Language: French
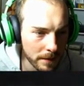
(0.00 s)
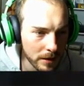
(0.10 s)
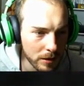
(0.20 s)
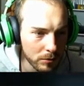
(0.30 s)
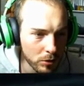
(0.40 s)
Il
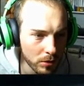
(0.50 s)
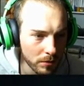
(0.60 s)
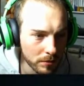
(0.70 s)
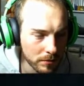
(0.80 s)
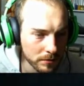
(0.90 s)
a le mur.
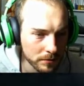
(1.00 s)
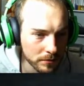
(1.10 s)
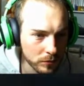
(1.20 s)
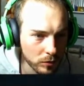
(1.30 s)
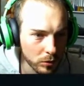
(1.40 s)

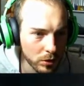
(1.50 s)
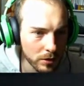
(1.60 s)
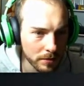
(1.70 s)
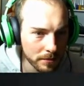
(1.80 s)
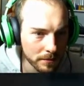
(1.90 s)
Oui.